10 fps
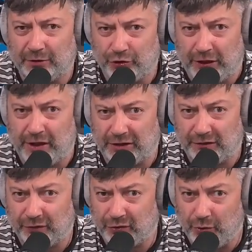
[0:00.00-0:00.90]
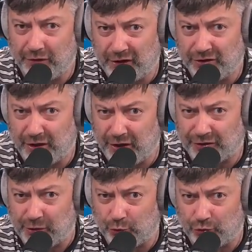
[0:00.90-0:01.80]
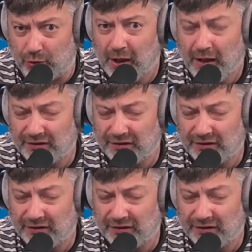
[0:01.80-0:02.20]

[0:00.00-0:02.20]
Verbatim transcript: наложить на Тиасовдовскую резолюцию